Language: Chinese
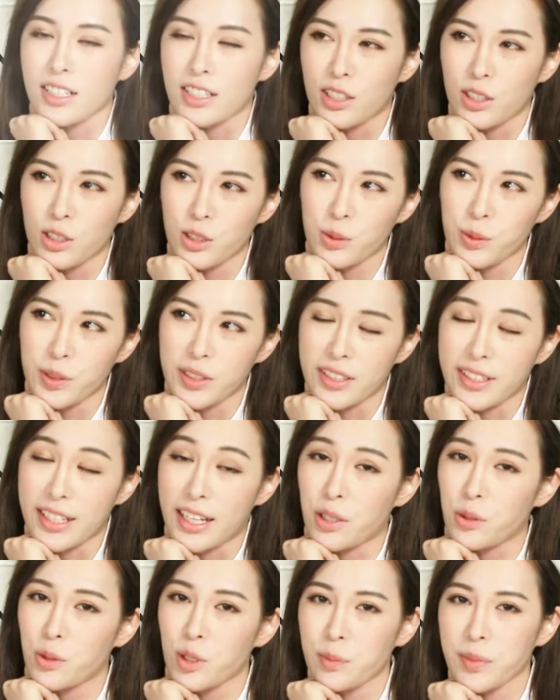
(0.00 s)
然后我的
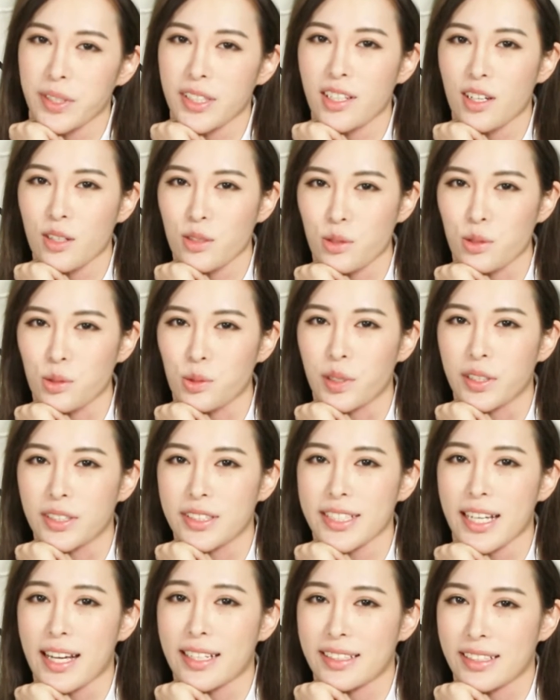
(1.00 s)
男闺蜜告诉我，
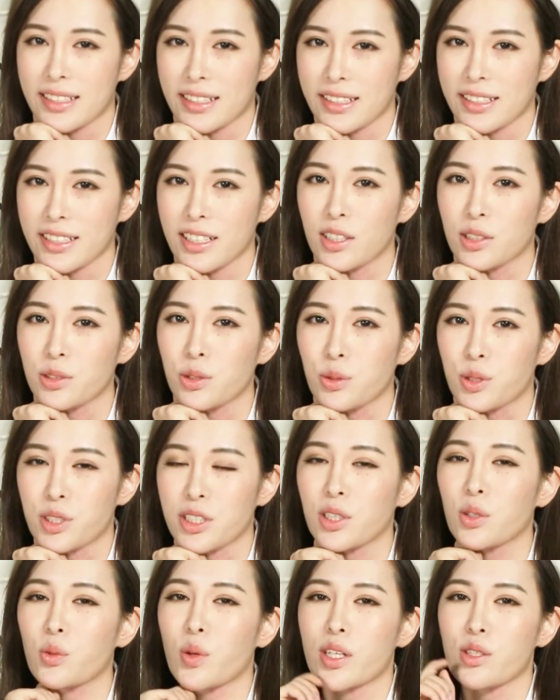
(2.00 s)
夏天一定要女
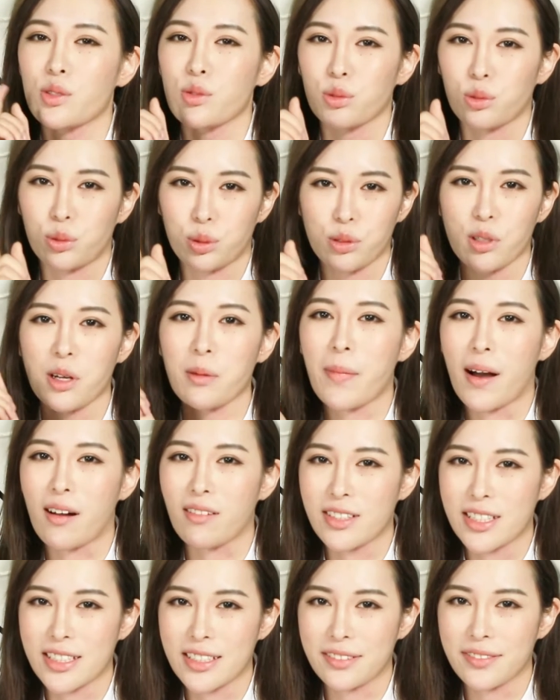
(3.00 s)
生关注脱
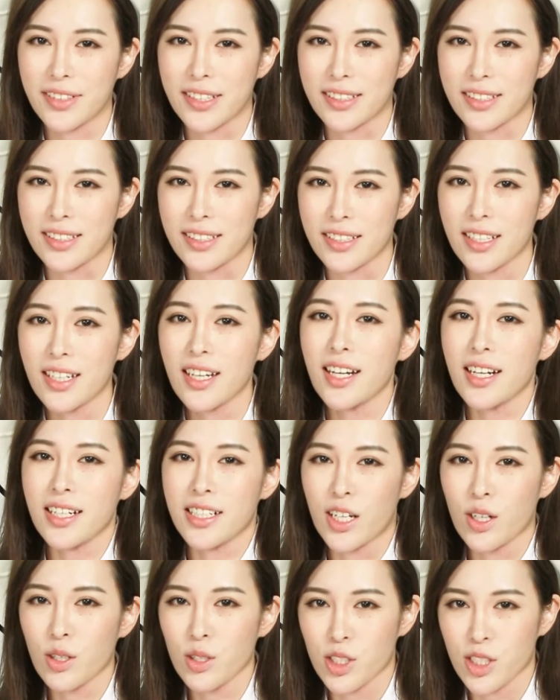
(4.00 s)
毛这个问题。
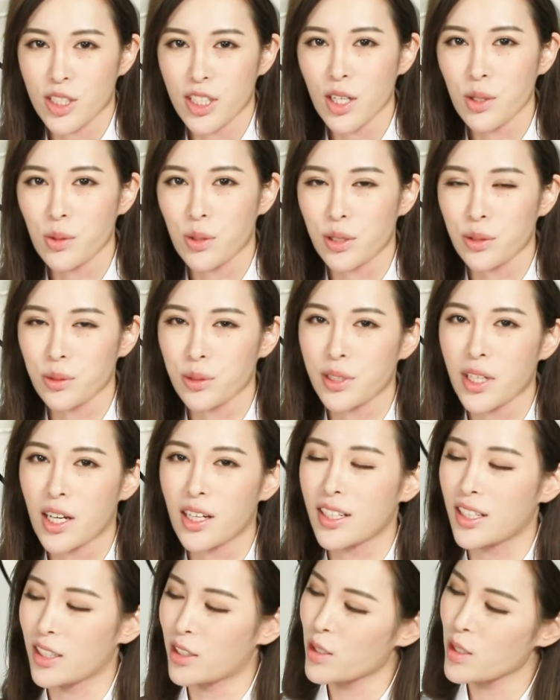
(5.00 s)
然后直到我遇
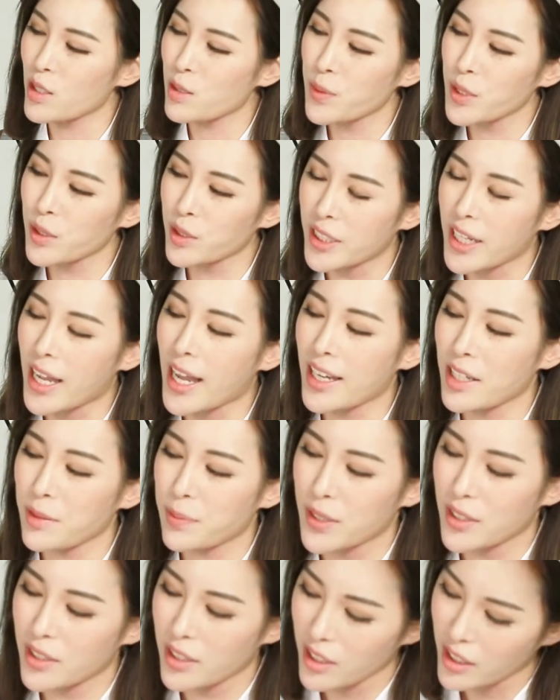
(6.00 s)
到了 CosBeauty
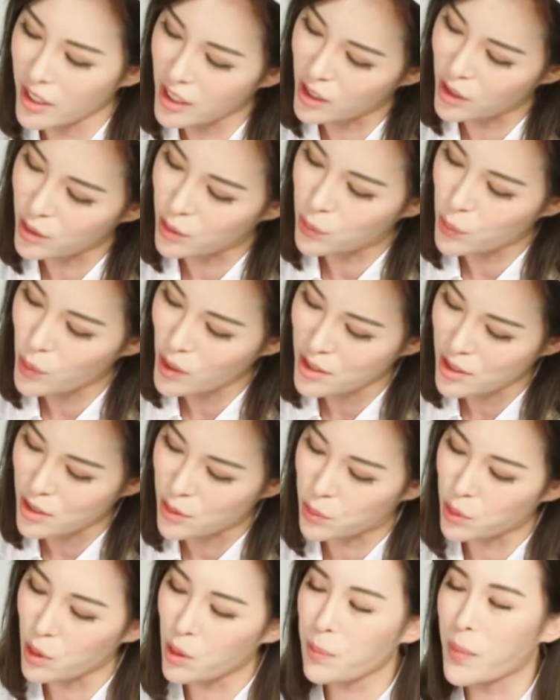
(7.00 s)
IPL 光子
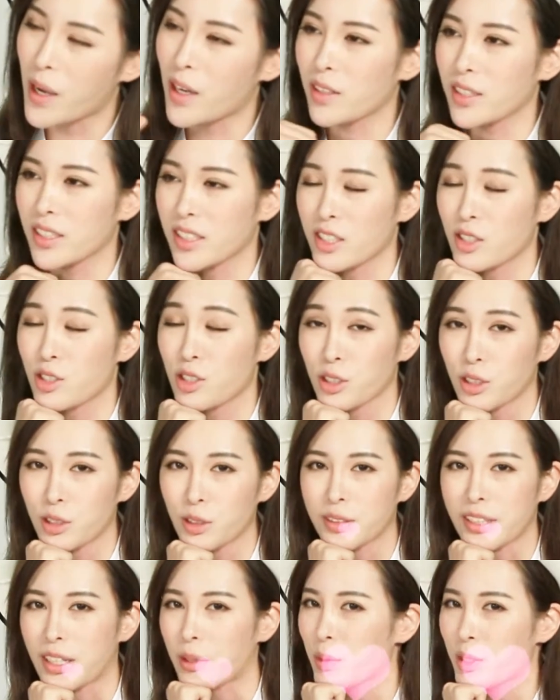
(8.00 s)
脱毛仪之
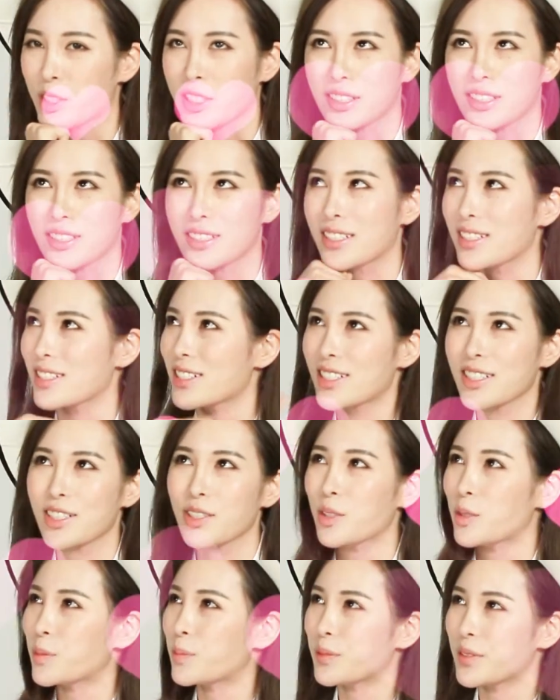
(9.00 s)
后呢，我整个人
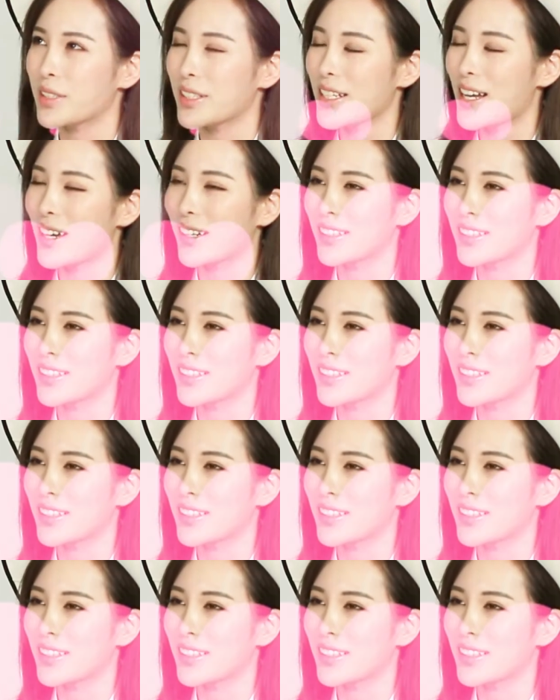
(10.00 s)
生都不一样